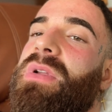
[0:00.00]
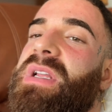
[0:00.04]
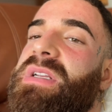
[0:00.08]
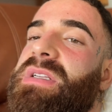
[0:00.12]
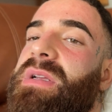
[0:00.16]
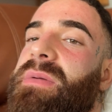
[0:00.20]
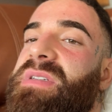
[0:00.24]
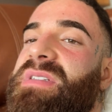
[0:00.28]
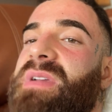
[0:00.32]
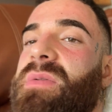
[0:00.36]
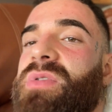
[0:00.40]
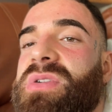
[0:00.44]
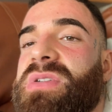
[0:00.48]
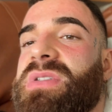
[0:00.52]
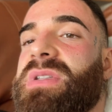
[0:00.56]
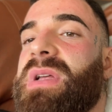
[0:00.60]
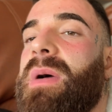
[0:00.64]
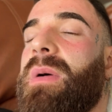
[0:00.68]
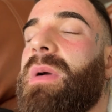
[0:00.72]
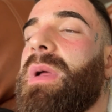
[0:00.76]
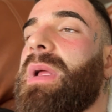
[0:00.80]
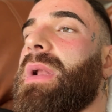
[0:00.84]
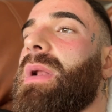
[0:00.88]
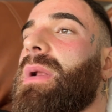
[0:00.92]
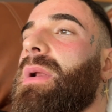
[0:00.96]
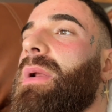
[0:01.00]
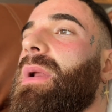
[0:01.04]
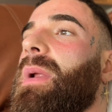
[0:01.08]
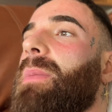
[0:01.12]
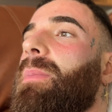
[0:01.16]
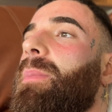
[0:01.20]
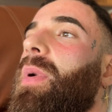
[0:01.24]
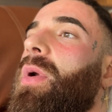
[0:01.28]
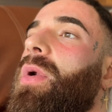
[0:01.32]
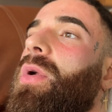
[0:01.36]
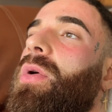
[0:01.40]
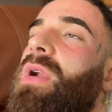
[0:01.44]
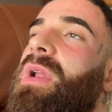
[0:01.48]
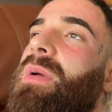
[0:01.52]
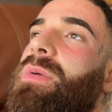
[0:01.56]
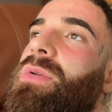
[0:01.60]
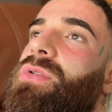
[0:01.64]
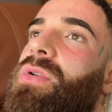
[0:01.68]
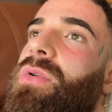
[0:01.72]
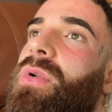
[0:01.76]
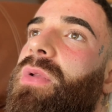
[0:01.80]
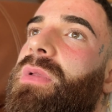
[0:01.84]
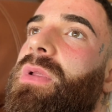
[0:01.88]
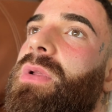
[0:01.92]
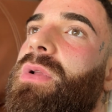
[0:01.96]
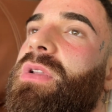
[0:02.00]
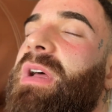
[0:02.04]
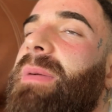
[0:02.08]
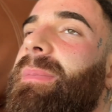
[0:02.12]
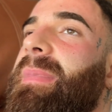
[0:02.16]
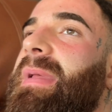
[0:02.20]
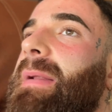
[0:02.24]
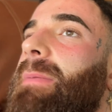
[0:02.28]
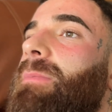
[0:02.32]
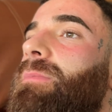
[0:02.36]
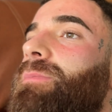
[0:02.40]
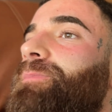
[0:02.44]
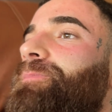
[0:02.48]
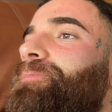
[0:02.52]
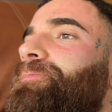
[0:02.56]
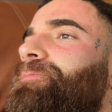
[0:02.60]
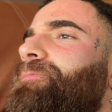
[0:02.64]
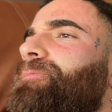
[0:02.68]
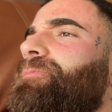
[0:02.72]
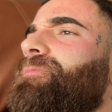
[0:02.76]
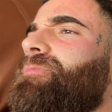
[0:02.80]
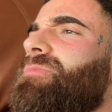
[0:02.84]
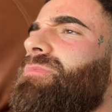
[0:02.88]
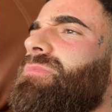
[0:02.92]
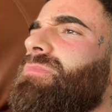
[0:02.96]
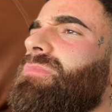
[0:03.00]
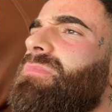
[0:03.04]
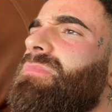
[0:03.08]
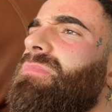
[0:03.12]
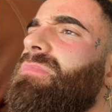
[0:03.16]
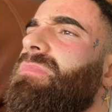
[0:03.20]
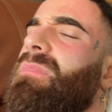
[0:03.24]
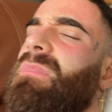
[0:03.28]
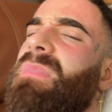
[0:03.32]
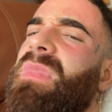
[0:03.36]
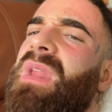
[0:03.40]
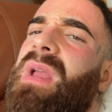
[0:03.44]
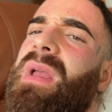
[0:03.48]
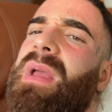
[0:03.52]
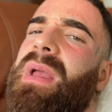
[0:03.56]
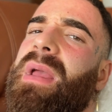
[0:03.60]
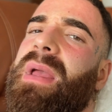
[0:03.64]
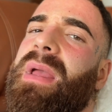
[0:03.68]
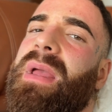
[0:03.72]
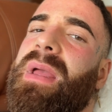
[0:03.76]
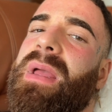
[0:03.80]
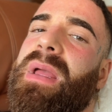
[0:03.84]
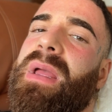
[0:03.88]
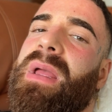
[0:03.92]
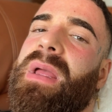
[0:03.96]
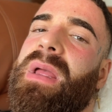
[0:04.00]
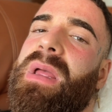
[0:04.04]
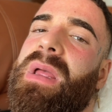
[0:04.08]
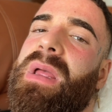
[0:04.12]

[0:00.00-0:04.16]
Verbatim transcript: sabéis que hemos estado en, en Polonia, hemos conocido también eh,